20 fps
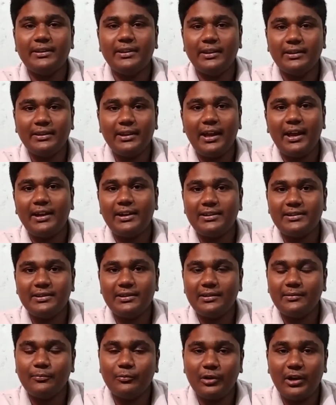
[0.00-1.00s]
எந்த
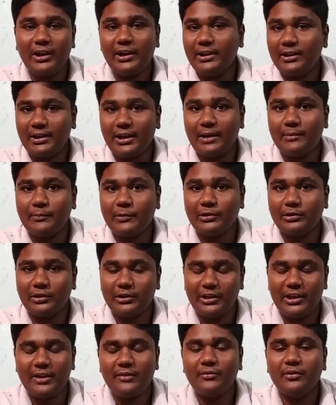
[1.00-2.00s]
ஆன்டிஜனும் முன்னாடி இருக்கான்னு
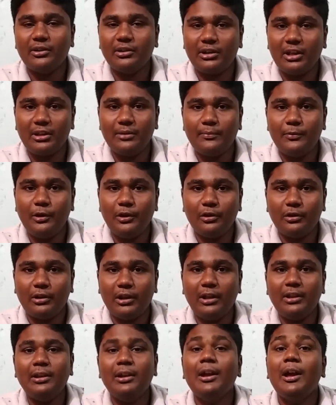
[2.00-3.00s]
பார்த்தோம் ஏவும் இருக்காது பி
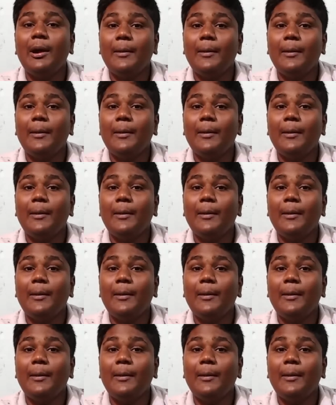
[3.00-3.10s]
இருக்காது